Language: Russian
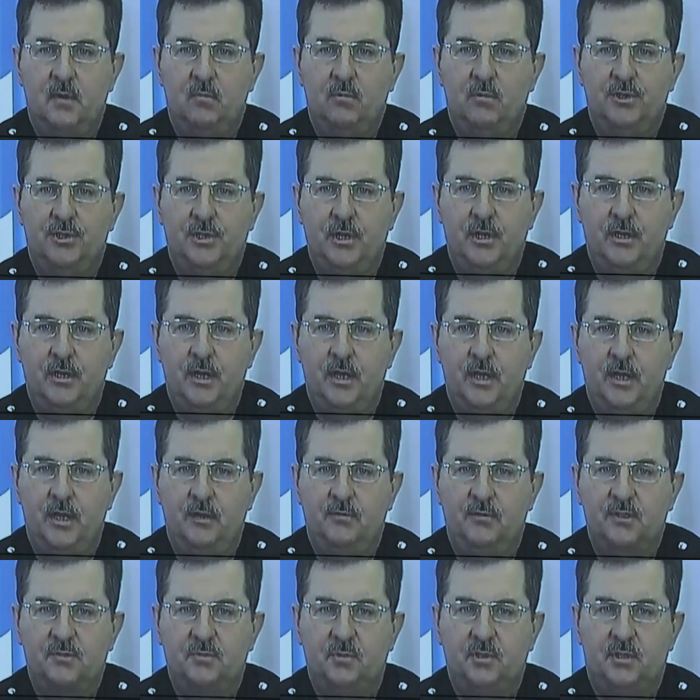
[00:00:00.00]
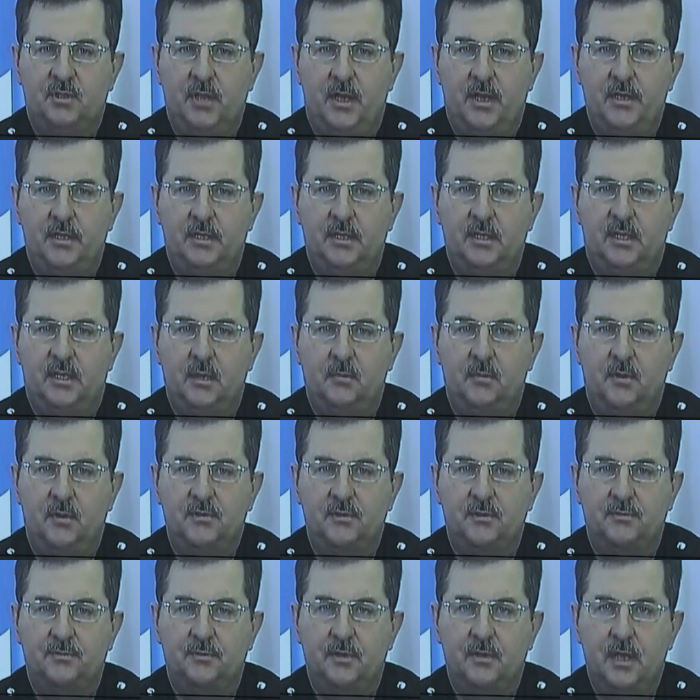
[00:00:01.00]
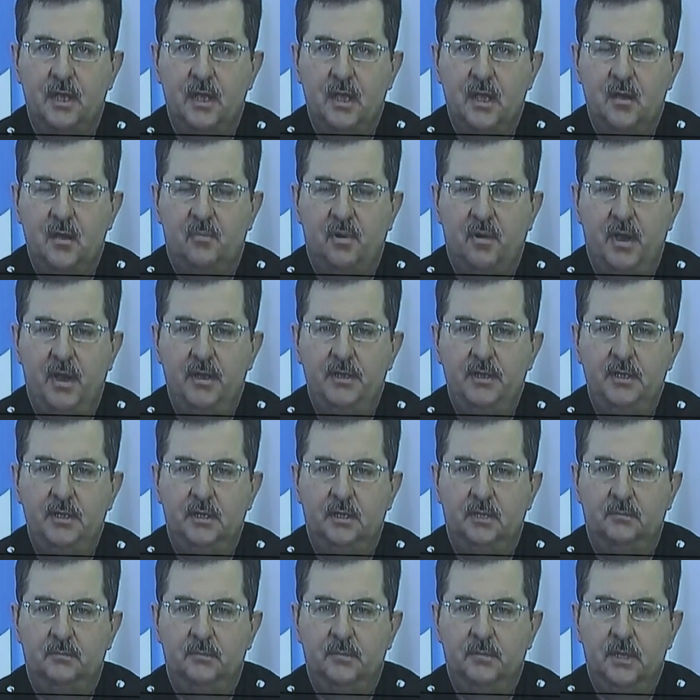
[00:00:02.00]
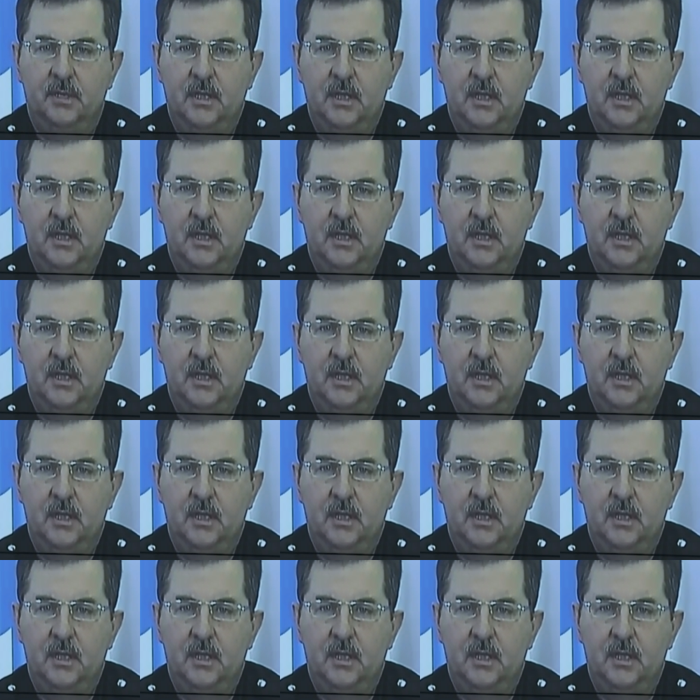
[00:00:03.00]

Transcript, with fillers: обучения и воспитания нахимовцев по единым